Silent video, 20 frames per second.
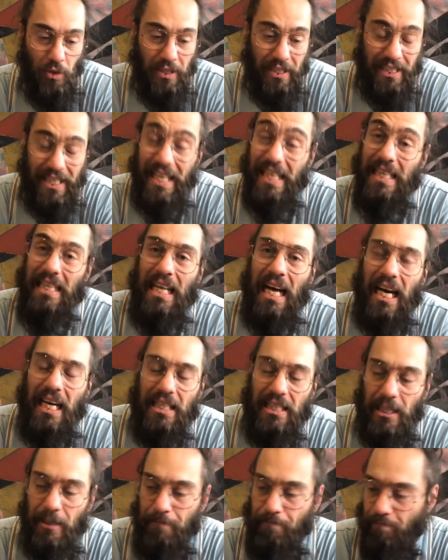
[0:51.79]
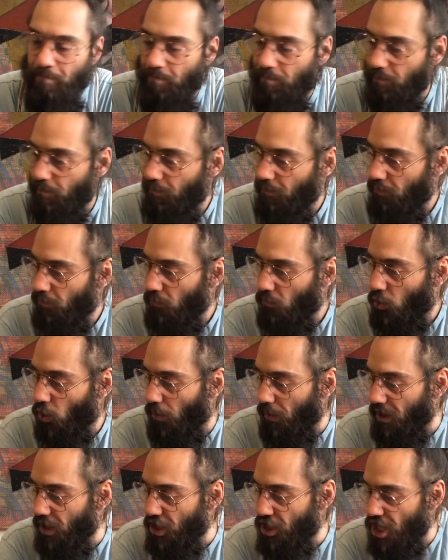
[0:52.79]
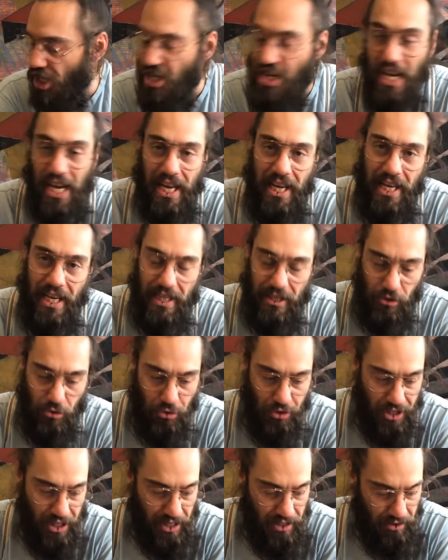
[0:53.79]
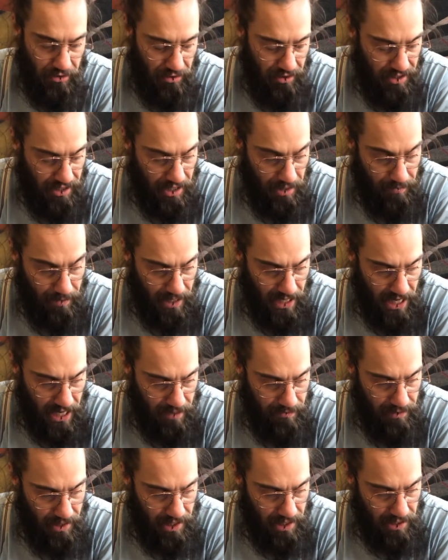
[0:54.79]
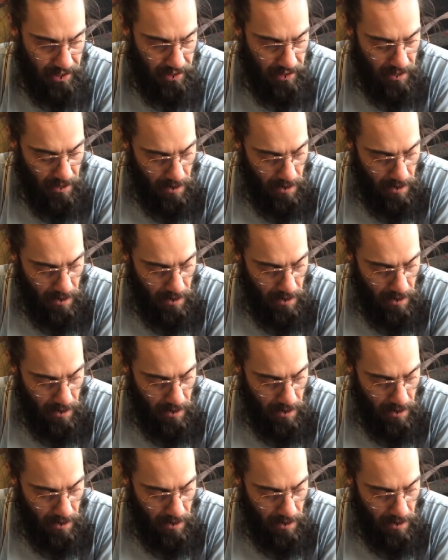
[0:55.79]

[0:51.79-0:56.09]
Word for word: Che data. Come dice GL è successo l'irreparabile.